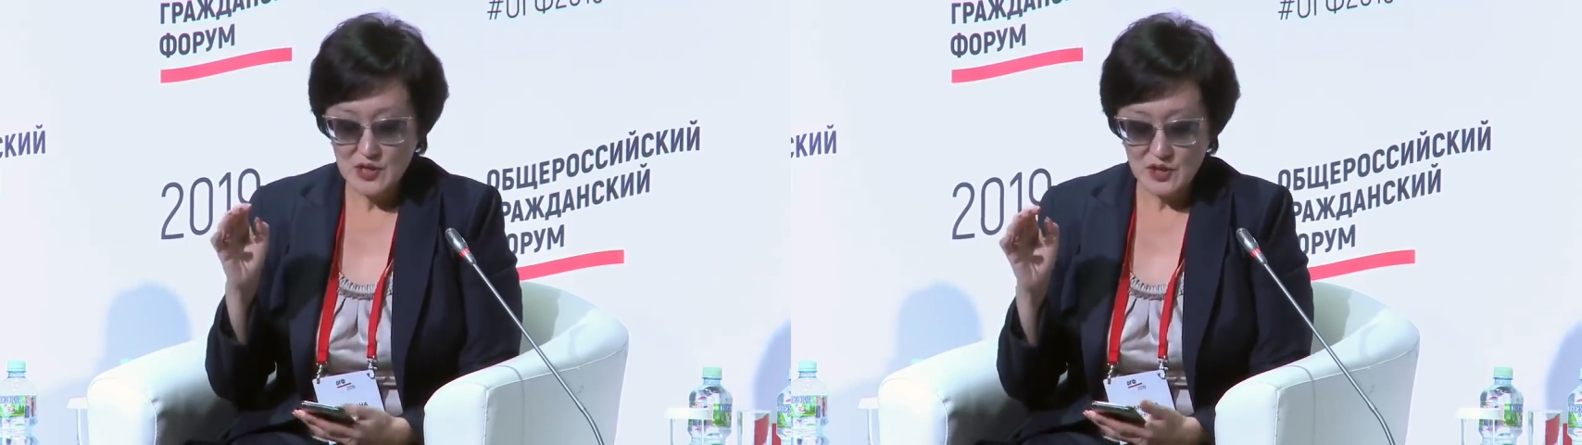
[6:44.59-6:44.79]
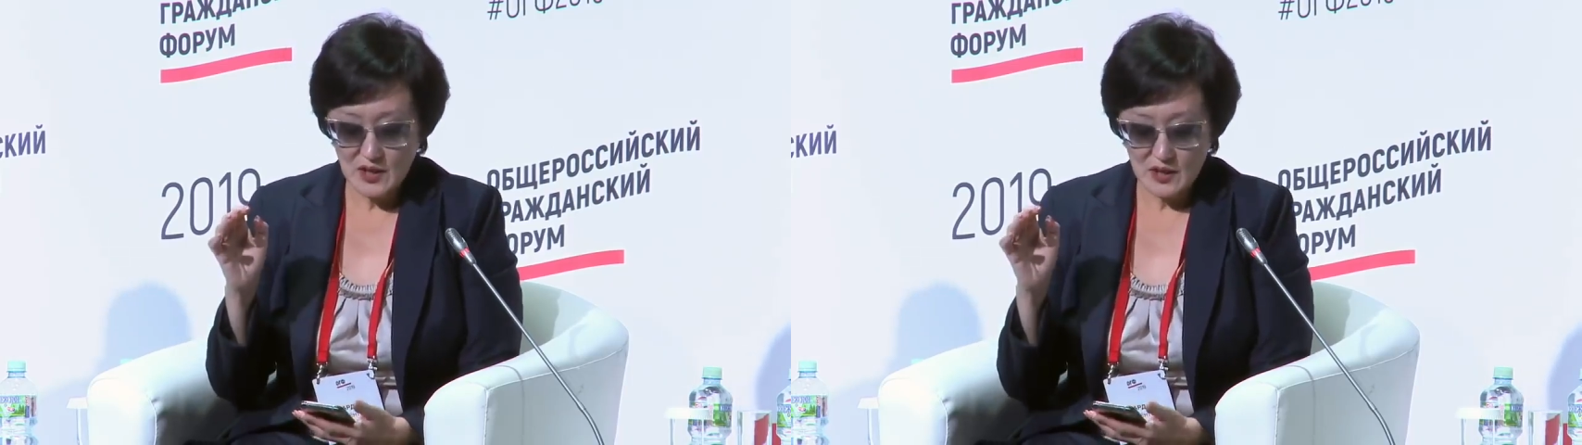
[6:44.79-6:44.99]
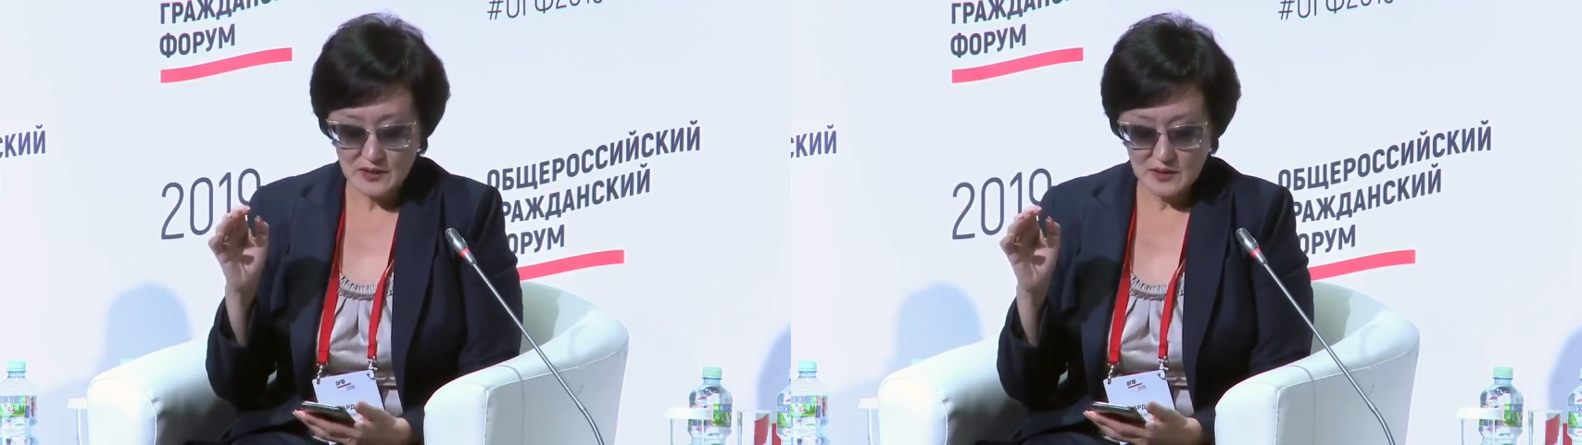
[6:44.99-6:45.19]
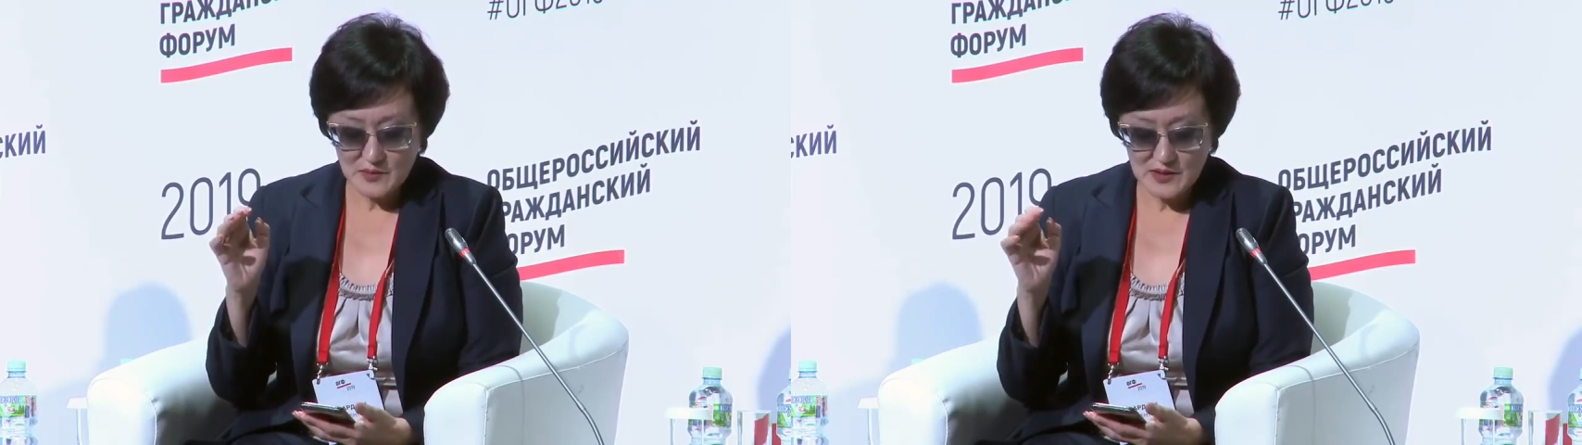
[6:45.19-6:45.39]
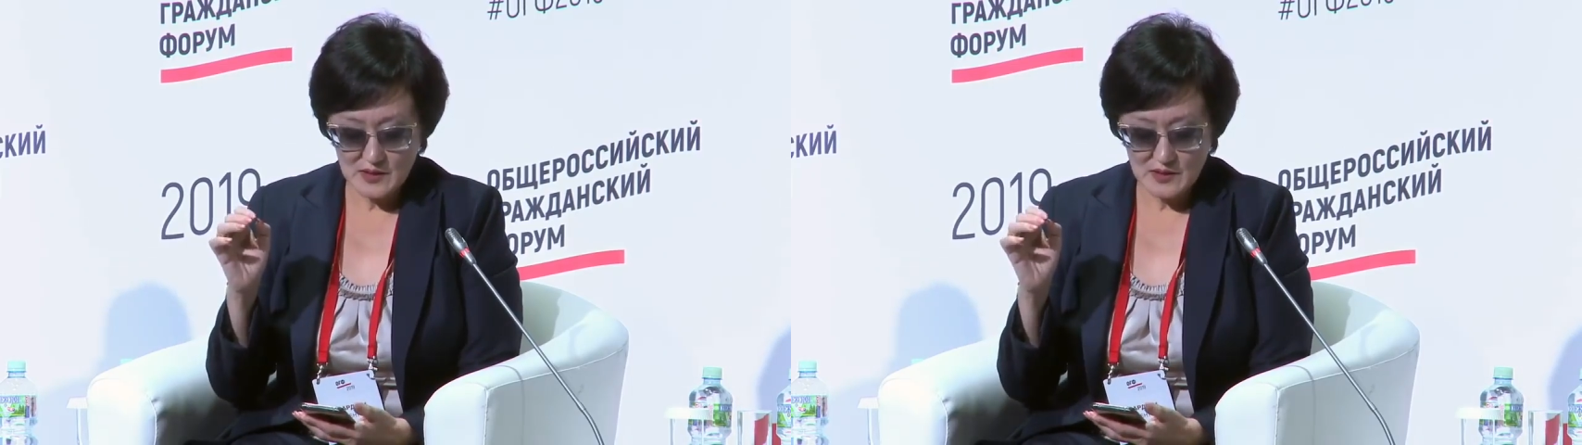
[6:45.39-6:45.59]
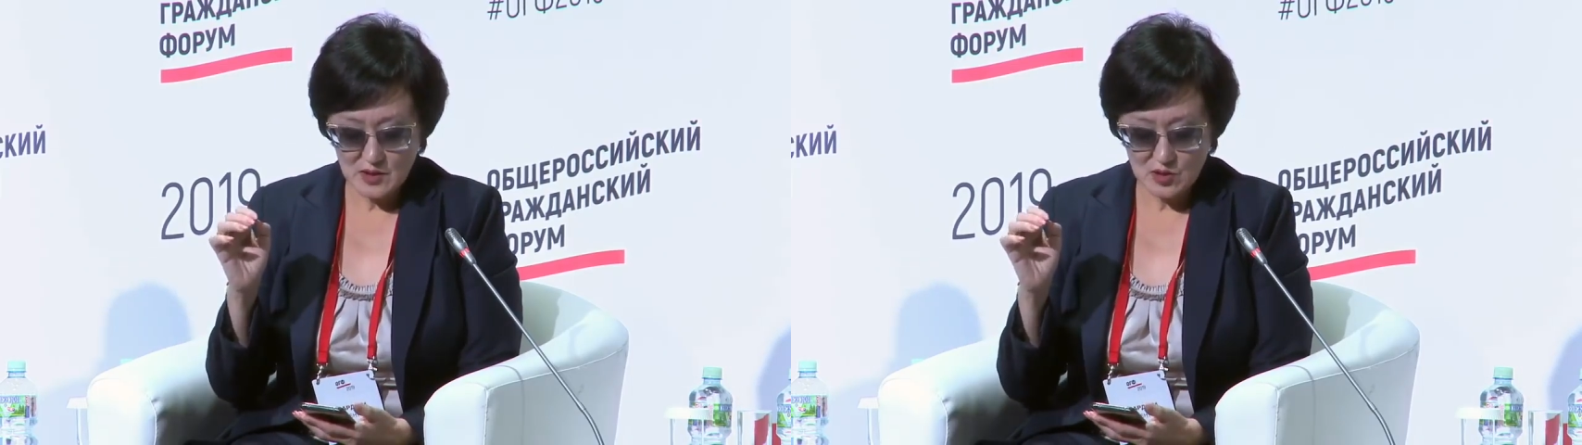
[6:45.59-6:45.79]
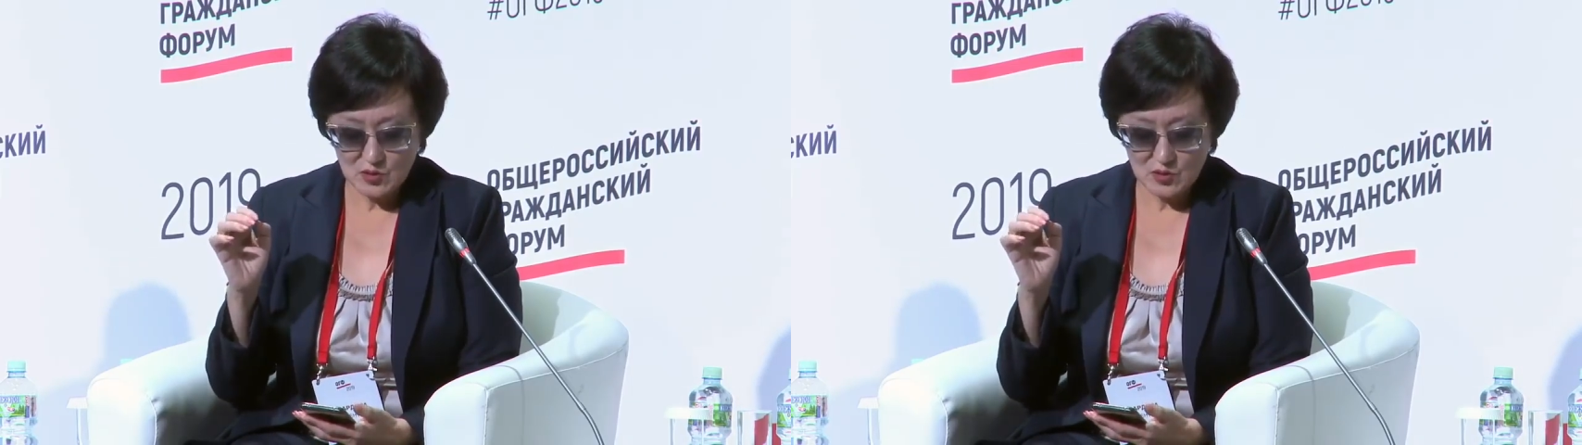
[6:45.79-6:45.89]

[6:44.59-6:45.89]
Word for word: Дальше я хотела бы сказать,